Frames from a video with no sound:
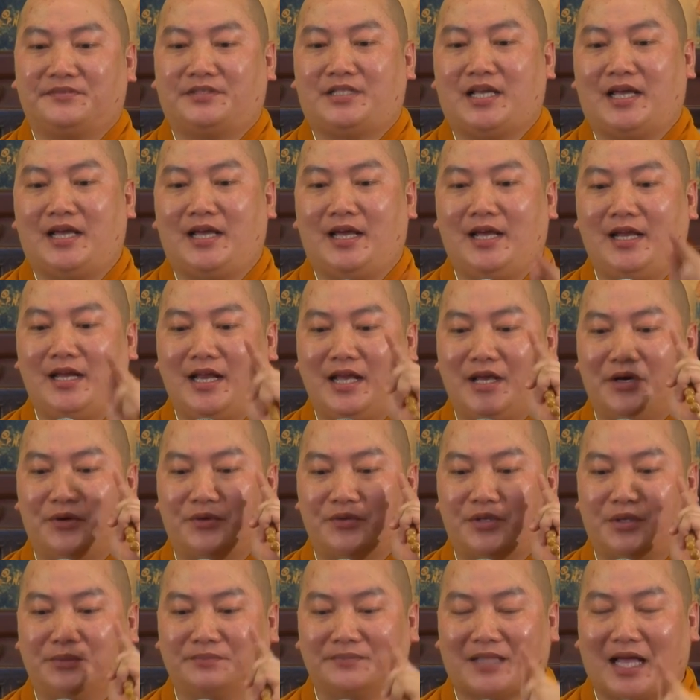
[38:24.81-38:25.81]
Chỉ
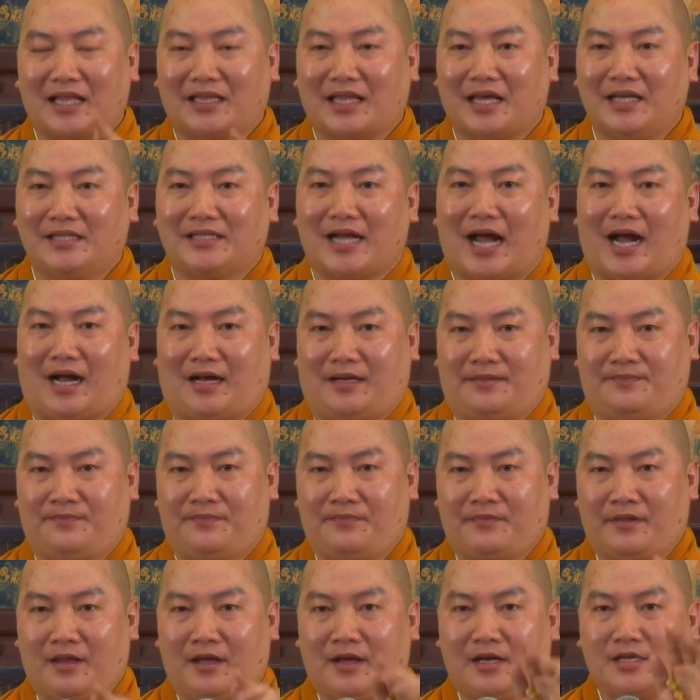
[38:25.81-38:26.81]
điều chúng ta thấy rằng
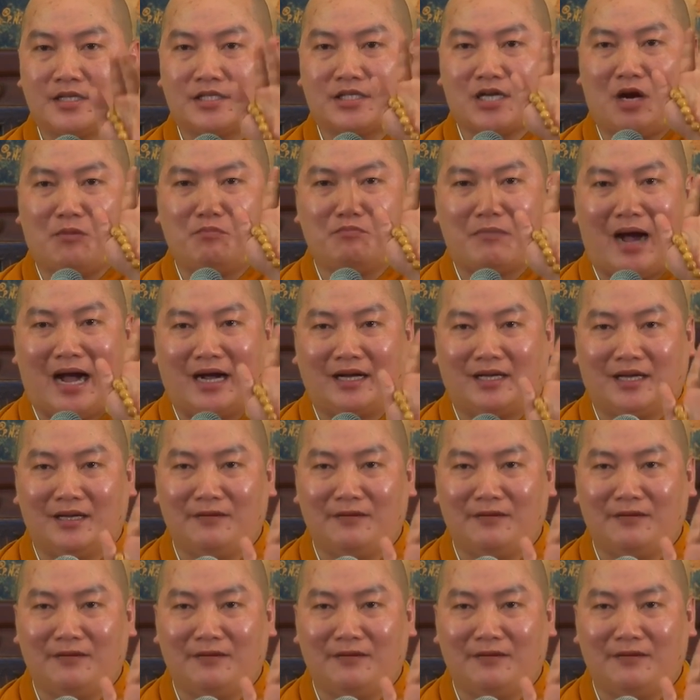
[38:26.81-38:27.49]
trong bản